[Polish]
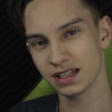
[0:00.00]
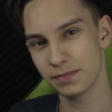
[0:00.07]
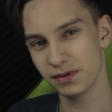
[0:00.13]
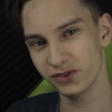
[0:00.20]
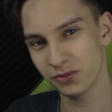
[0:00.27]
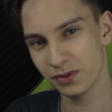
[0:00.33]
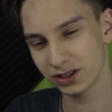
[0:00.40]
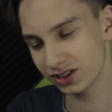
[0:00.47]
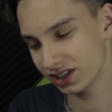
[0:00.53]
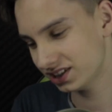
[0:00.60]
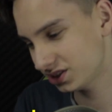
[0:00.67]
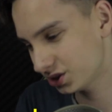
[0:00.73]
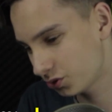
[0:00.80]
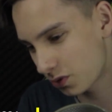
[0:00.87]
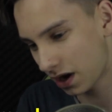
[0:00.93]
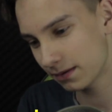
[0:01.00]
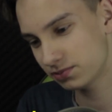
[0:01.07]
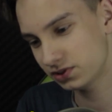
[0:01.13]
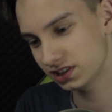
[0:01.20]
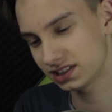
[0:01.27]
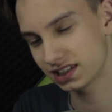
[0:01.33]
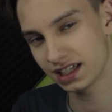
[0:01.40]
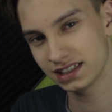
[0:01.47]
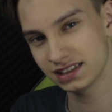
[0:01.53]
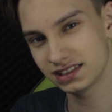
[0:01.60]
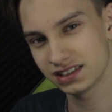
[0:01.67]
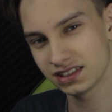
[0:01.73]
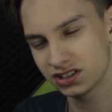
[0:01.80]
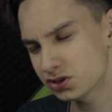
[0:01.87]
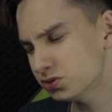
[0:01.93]
na pewno ma to jakiś głębszy
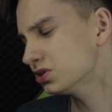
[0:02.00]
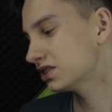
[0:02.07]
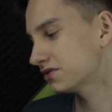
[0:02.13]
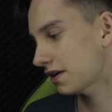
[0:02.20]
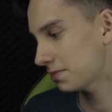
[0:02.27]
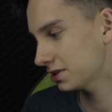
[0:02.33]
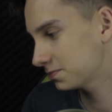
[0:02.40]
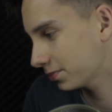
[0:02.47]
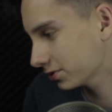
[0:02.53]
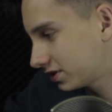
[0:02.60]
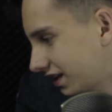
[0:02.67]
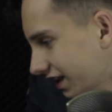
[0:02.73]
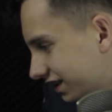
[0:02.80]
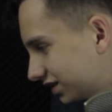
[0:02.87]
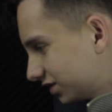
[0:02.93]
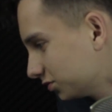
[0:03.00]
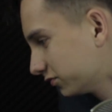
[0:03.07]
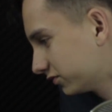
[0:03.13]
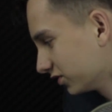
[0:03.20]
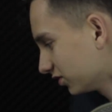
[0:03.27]
sens. Kurwa, bez podtekstów,